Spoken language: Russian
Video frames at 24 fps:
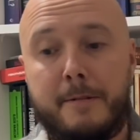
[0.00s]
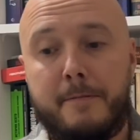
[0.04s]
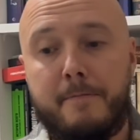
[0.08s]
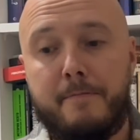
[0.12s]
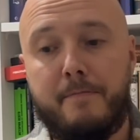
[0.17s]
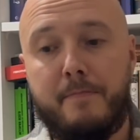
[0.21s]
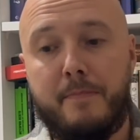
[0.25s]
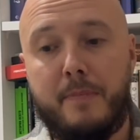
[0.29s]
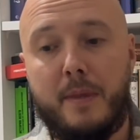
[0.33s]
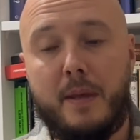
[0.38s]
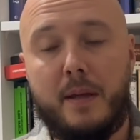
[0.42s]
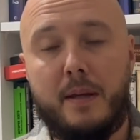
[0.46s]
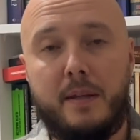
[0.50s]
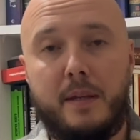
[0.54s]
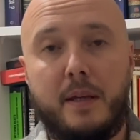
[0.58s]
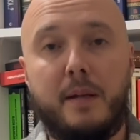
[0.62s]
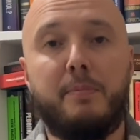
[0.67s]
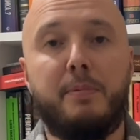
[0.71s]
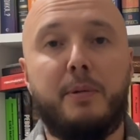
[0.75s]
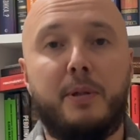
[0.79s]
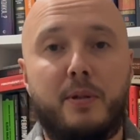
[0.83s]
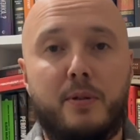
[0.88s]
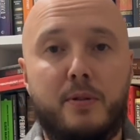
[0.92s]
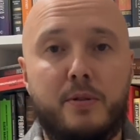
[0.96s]
не
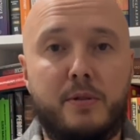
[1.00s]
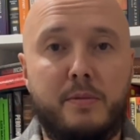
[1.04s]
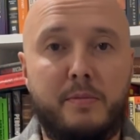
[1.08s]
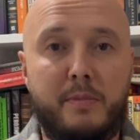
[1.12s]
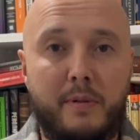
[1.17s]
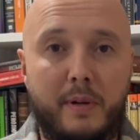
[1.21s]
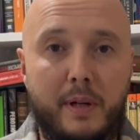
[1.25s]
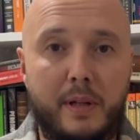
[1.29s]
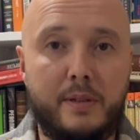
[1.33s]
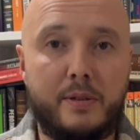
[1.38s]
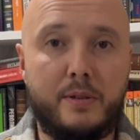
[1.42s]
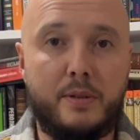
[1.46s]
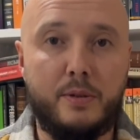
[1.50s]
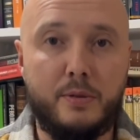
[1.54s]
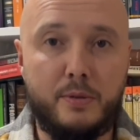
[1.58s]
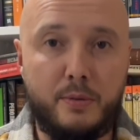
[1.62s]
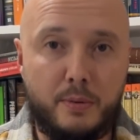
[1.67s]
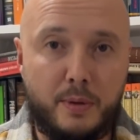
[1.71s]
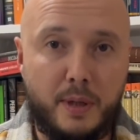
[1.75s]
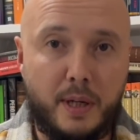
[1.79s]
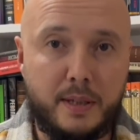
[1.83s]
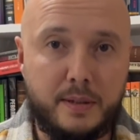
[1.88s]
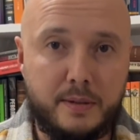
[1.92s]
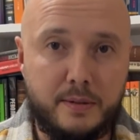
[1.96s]
подразумевалось
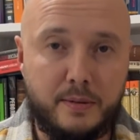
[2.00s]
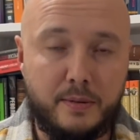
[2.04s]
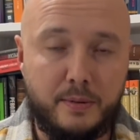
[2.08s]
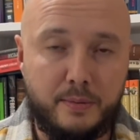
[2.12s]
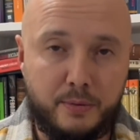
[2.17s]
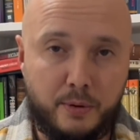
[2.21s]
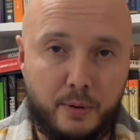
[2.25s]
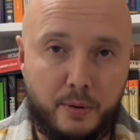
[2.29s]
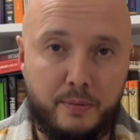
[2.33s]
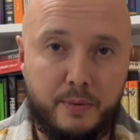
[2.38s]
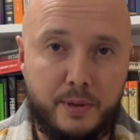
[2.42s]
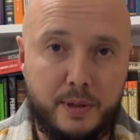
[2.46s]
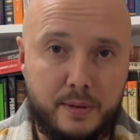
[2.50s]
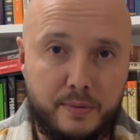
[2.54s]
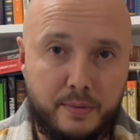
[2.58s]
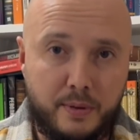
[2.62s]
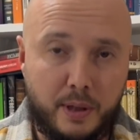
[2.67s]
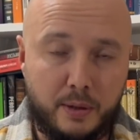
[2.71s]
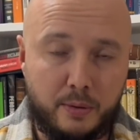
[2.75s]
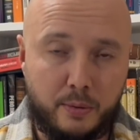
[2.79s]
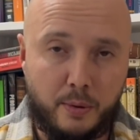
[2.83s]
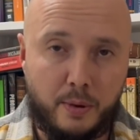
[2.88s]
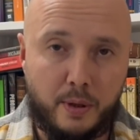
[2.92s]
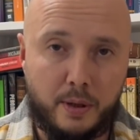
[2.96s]
государство в том виде, в
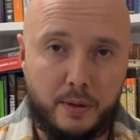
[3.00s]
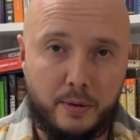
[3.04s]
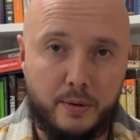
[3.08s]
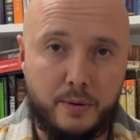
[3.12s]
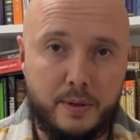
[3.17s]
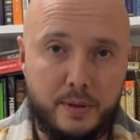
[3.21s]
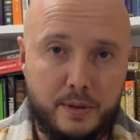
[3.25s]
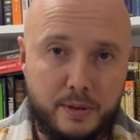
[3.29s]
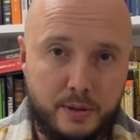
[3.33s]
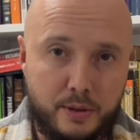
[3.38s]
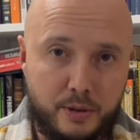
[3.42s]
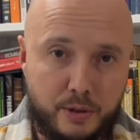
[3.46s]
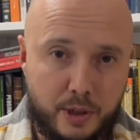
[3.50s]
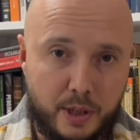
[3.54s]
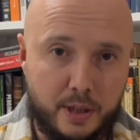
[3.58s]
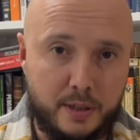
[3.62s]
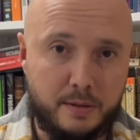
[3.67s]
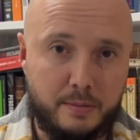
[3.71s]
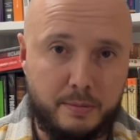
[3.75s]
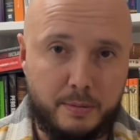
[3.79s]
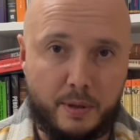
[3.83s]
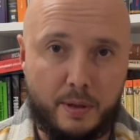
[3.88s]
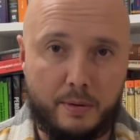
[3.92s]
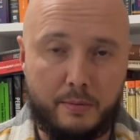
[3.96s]
котором оно есть сейчас,
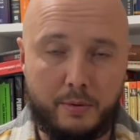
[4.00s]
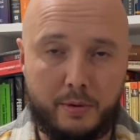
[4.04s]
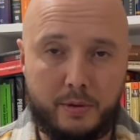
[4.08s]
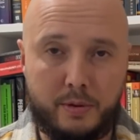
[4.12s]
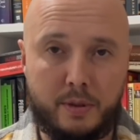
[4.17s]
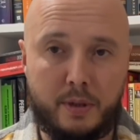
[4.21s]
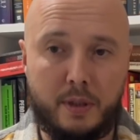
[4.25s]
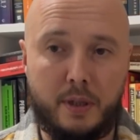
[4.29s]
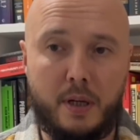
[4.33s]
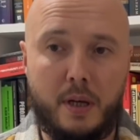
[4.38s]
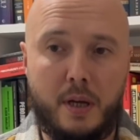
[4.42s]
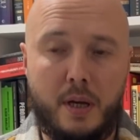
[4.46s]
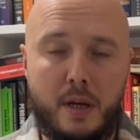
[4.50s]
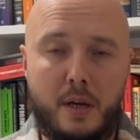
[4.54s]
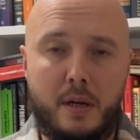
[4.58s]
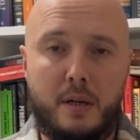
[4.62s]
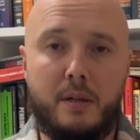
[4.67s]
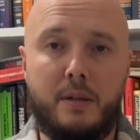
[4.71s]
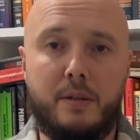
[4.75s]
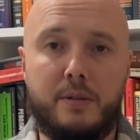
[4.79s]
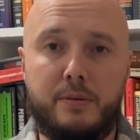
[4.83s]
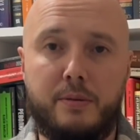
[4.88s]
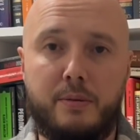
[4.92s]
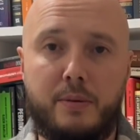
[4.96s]
потому что
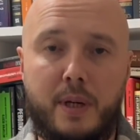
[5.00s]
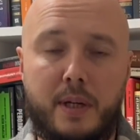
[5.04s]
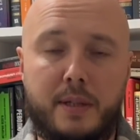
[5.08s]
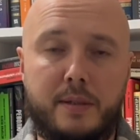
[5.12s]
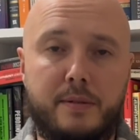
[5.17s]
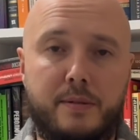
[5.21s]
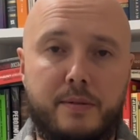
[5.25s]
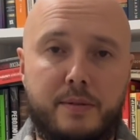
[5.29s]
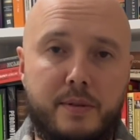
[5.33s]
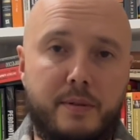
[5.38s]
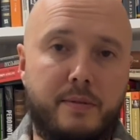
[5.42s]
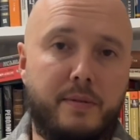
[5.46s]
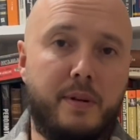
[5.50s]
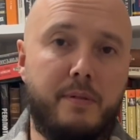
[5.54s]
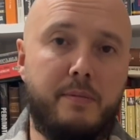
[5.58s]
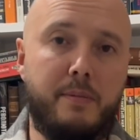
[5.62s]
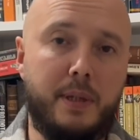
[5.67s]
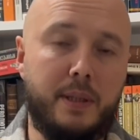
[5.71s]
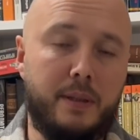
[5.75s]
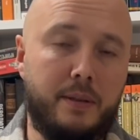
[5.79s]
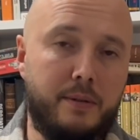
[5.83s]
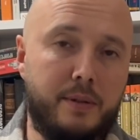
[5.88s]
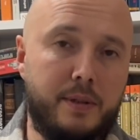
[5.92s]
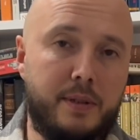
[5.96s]
государство
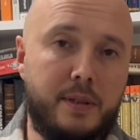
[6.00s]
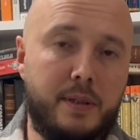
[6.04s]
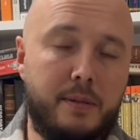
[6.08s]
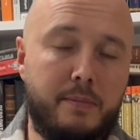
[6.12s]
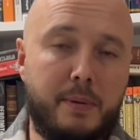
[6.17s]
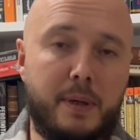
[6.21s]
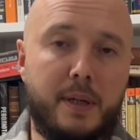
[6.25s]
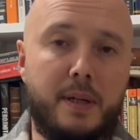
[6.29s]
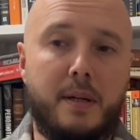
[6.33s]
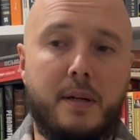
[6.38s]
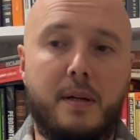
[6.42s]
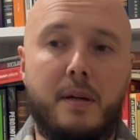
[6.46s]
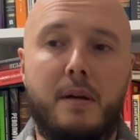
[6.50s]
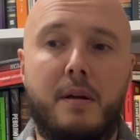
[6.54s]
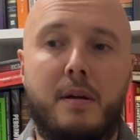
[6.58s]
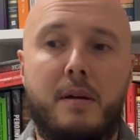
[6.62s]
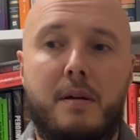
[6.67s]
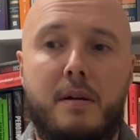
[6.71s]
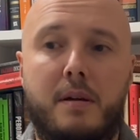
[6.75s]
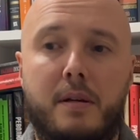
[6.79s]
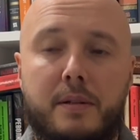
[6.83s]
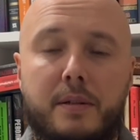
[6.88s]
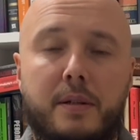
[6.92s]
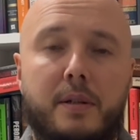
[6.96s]
современного типа –
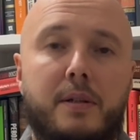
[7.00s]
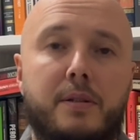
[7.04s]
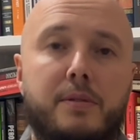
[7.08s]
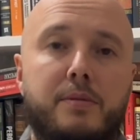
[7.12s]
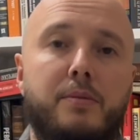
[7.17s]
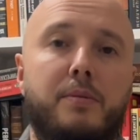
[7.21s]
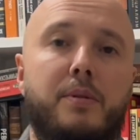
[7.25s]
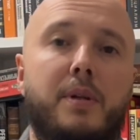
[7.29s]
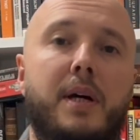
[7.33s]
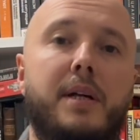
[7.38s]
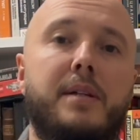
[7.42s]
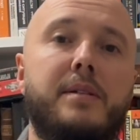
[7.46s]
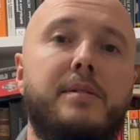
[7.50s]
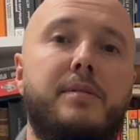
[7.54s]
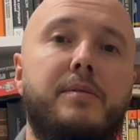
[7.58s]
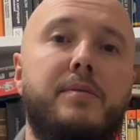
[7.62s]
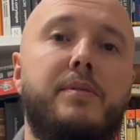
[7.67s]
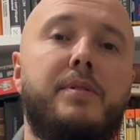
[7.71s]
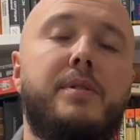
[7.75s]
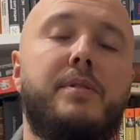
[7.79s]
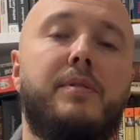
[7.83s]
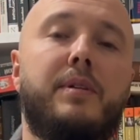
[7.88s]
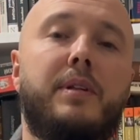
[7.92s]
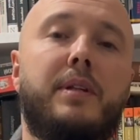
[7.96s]
это государство
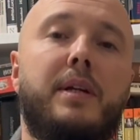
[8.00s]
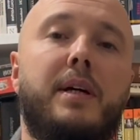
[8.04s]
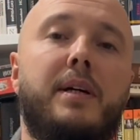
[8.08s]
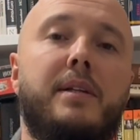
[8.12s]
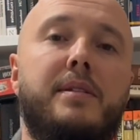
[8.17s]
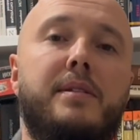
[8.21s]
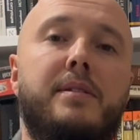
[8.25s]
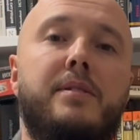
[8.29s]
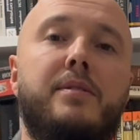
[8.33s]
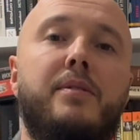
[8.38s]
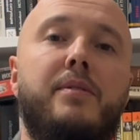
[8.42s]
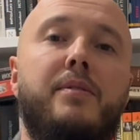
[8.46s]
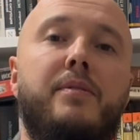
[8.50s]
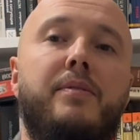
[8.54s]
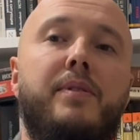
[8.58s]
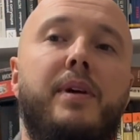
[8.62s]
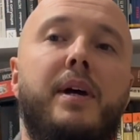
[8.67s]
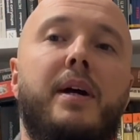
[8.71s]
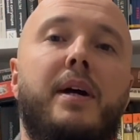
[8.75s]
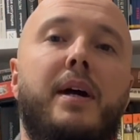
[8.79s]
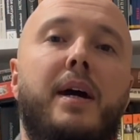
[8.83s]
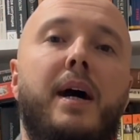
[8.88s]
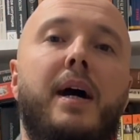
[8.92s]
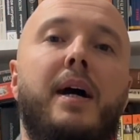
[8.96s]
19
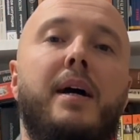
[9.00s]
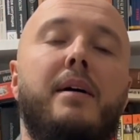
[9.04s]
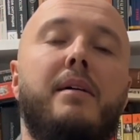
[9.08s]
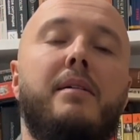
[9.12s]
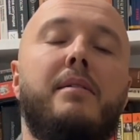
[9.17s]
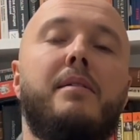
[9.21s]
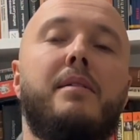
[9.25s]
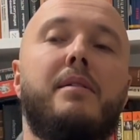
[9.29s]
века,